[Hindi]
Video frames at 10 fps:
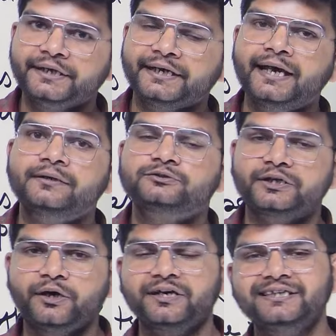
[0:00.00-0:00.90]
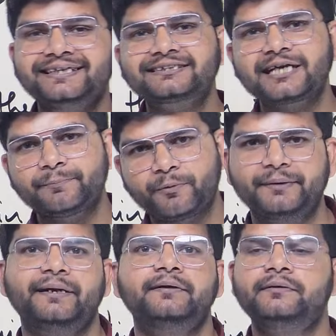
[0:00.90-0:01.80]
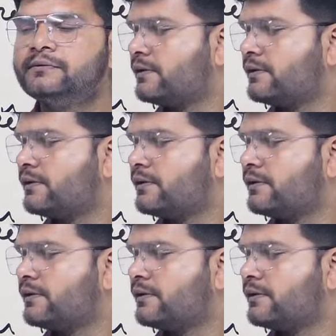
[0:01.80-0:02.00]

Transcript: ठीक है ना सॉरी ऑडिटर्स का अपॉइंटमेंट